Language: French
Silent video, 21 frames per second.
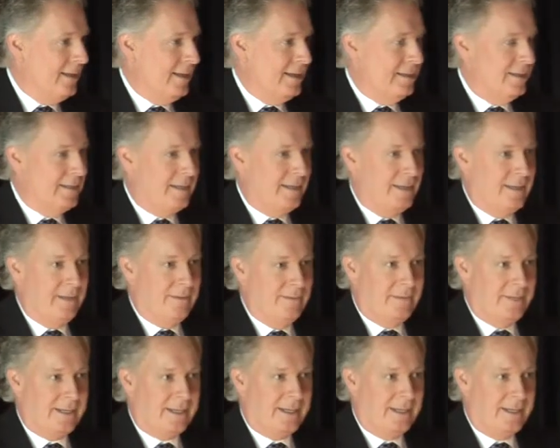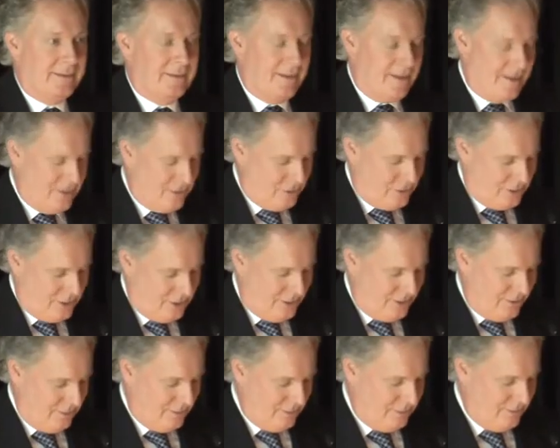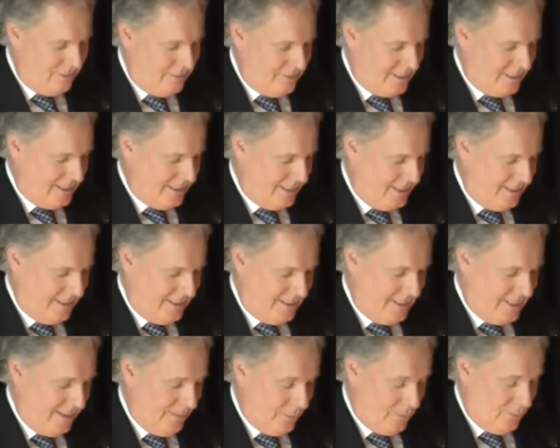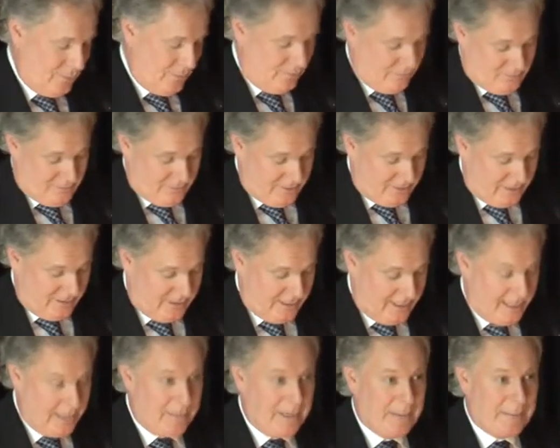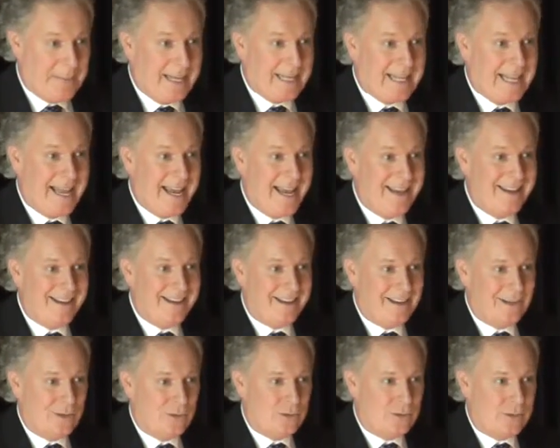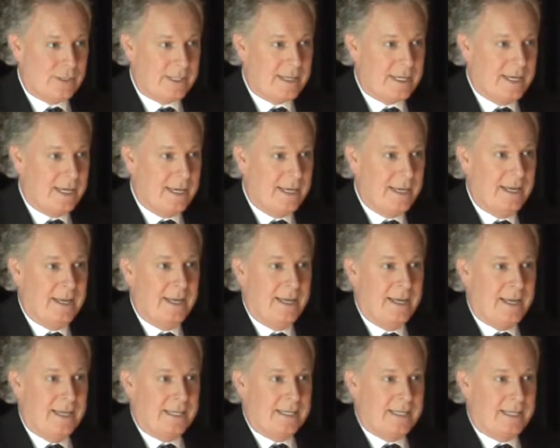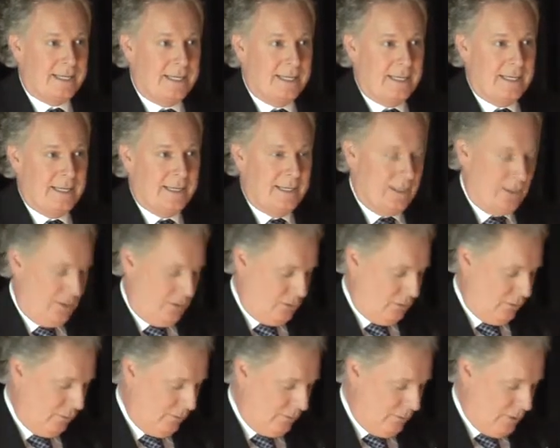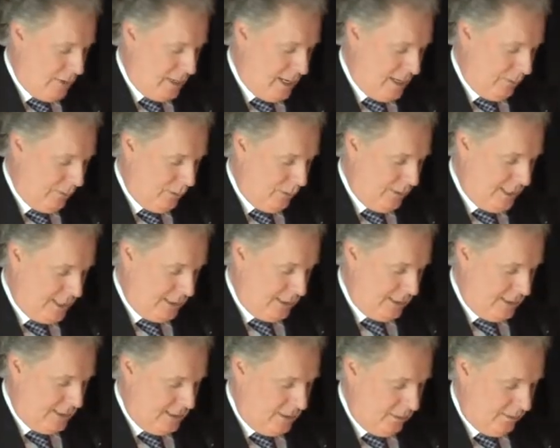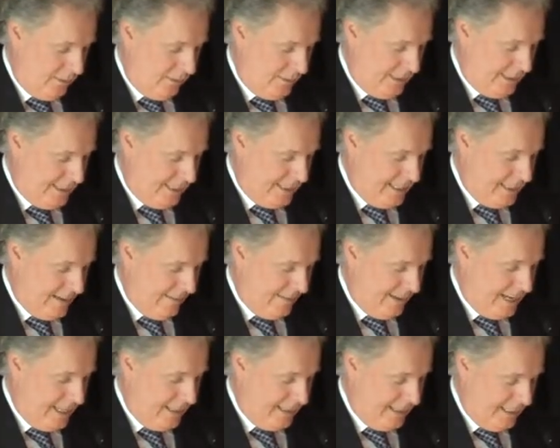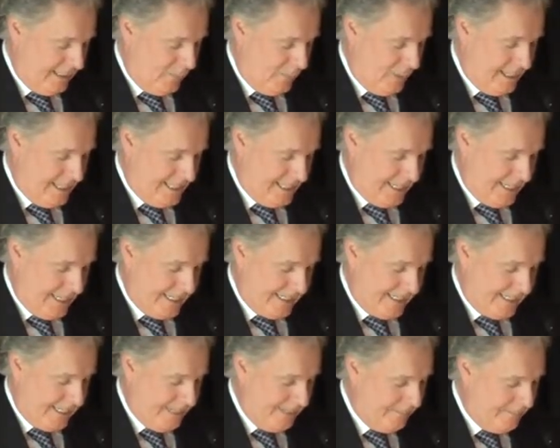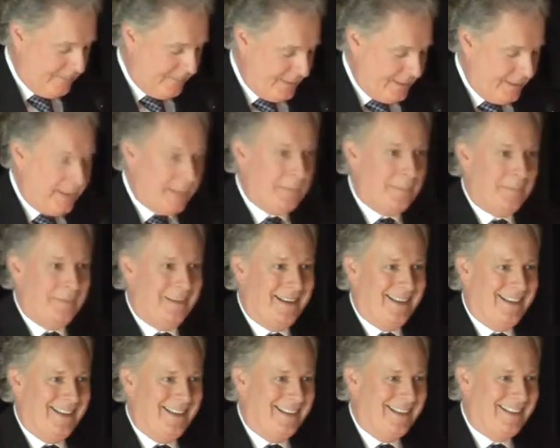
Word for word: était vice-recteur chez nous, euh, dans mon alma mater, jusqu'à ce qu'il trouve un emploi ici à l'Université Laval, qui est moins intéressant. Mais